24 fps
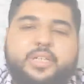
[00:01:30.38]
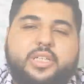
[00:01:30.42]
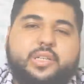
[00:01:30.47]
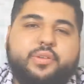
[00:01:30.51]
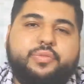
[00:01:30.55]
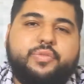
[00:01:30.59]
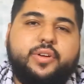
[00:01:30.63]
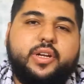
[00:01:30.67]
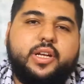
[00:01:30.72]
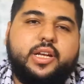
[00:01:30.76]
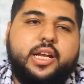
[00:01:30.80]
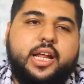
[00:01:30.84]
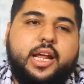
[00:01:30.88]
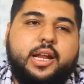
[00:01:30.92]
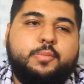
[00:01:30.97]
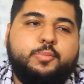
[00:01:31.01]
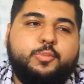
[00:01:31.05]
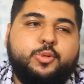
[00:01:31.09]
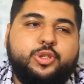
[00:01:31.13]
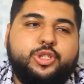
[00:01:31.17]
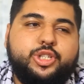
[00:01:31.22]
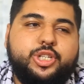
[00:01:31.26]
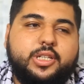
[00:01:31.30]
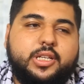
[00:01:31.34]
الطفل
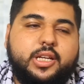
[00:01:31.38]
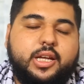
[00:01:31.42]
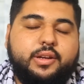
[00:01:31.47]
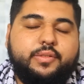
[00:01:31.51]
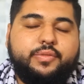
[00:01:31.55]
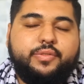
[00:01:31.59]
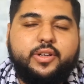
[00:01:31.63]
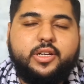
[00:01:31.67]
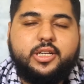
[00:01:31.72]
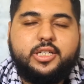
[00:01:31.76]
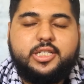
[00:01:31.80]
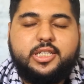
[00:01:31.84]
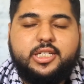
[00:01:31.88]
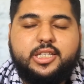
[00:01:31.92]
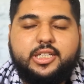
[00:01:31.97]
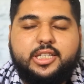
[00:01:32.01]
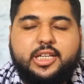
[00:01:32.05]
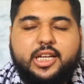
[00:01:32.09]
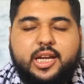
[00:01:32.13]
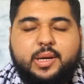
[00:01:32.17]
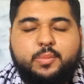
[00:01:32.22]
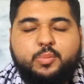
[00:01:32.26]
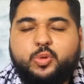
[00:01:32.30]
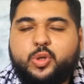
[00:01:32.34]
المنشد
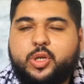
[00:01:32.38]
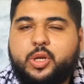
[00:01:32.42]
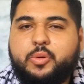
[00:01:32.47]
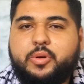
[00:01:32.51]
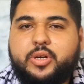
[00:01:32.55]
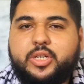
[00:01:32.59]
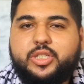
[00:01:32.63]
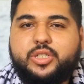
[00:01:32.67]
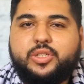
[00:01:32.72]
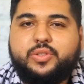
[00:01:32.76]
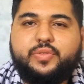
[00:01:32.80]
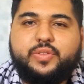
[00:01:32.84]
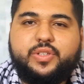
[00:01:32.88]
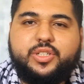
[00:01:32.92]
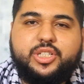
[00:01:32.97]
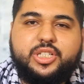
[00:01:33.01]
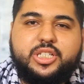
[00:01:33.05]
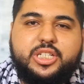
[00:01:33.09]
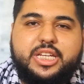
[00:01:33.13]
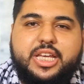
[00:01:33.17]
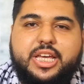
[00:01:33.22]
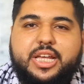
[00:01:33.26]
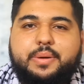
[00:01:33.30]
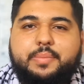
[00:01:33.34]
الفلسطيني المتواجد في
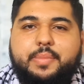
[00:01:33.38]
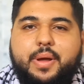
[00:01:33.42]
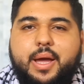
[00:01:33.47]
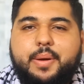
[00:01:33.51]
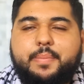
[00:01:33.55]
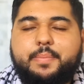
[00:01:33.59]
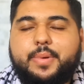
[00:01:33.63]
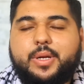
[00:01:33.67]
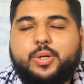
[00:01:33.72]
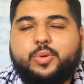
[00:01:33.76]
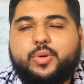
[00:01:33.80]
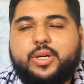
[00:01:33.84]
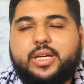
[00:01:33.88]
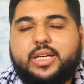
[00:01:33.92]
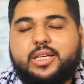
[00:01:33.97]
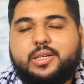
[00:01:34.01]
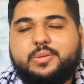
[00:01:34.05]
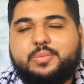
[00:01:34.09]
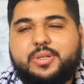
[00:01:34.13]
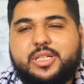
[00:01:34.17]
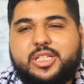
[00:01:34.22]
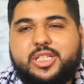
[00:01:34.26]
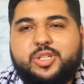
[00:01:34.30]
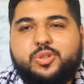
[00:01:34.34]
الجزائر محمد والي
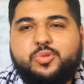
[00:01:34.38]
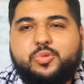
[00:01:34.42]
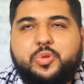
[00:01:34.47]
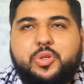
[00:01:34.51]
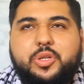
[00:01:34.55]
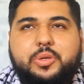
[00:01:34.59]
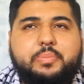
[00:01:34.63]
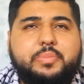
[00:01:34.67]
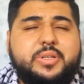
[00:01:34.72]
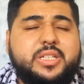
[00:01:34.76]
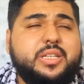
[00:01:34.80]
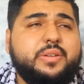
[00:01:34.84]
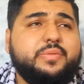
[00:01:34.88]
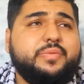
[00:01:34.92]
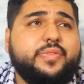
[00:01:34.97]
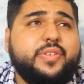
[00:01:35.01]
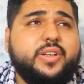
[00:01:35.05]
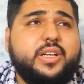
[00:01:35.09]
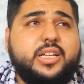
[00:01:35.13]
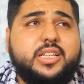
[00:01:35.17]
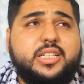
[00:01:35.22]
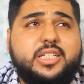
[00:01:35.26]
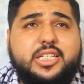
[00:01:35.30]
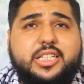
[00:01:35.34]
البسيوني باسم
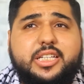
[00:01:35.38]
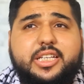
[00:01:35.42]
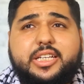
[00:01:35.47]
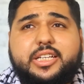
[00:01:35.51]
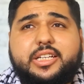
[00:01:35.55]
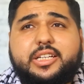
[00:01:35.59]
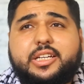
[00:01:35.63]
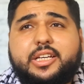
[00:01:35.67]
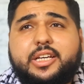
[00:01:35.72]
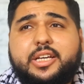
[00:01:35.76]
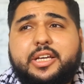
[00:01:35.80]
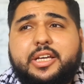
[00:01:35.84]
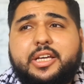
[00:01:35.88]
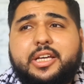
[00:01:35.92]
فلسطين